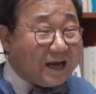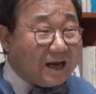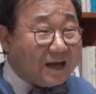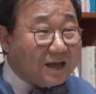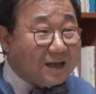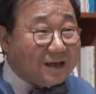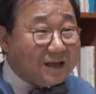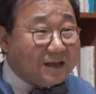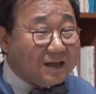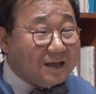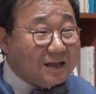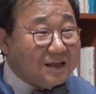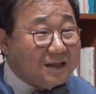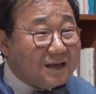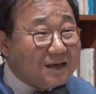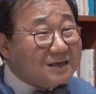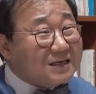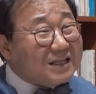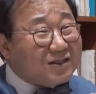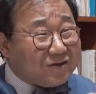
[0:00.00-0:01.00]
무시는
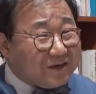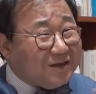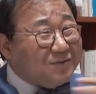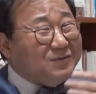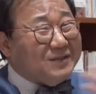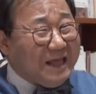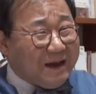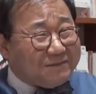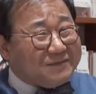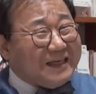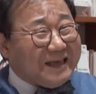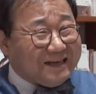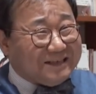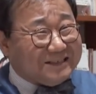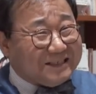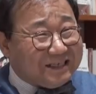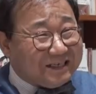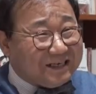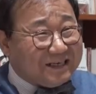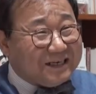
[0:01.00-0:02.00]
아닌데. 그래서 기분 나쁘다
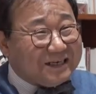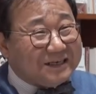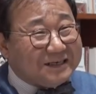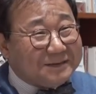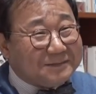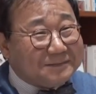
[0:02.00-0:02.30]
정답이